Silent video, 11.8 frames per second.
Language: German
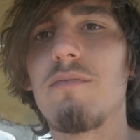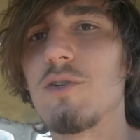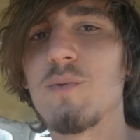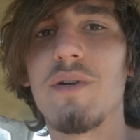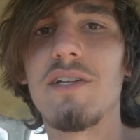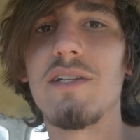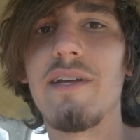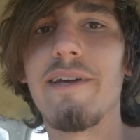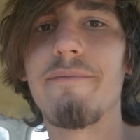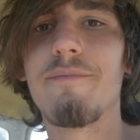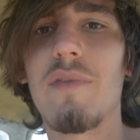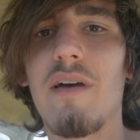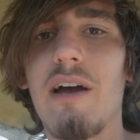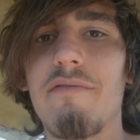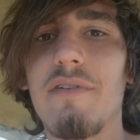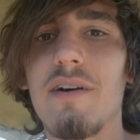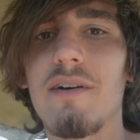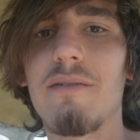muss man nicht nähen.
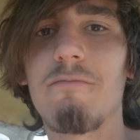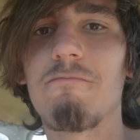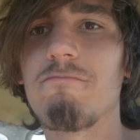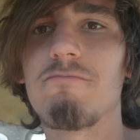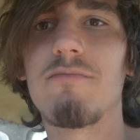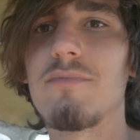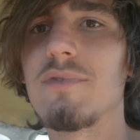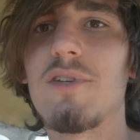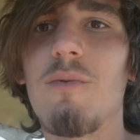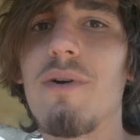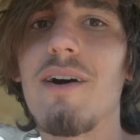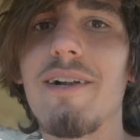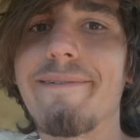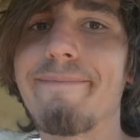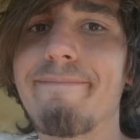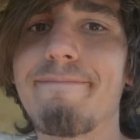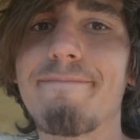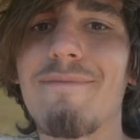Einfach sauber
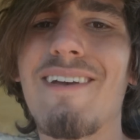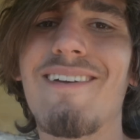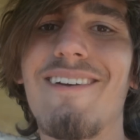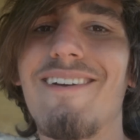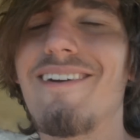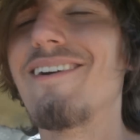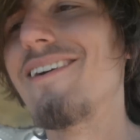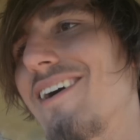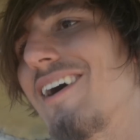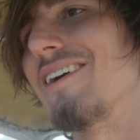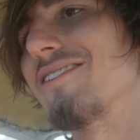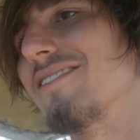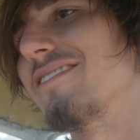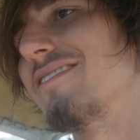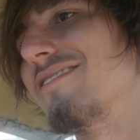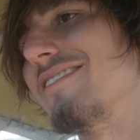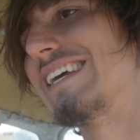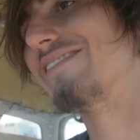halten. Also
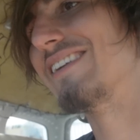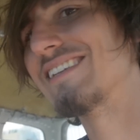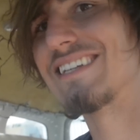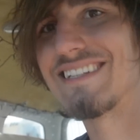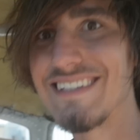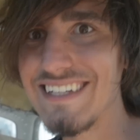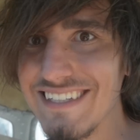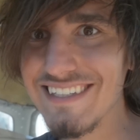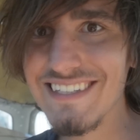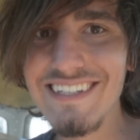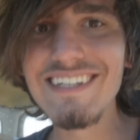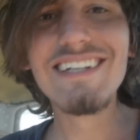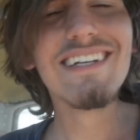nähen wir es jetzt nicht.